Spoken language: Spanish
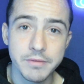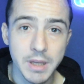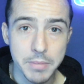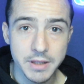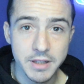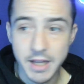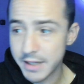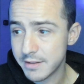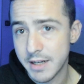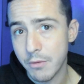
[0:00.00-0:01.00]
y a partir de ahí,
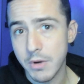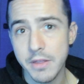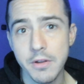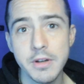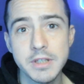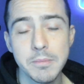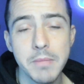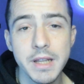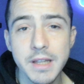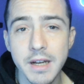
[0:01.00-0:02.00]
triangulaciones en
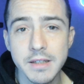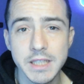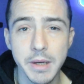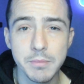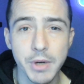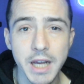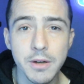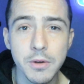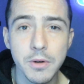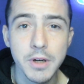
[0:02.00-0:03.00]
banda. Sebas
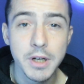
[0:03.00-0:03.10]
Moyano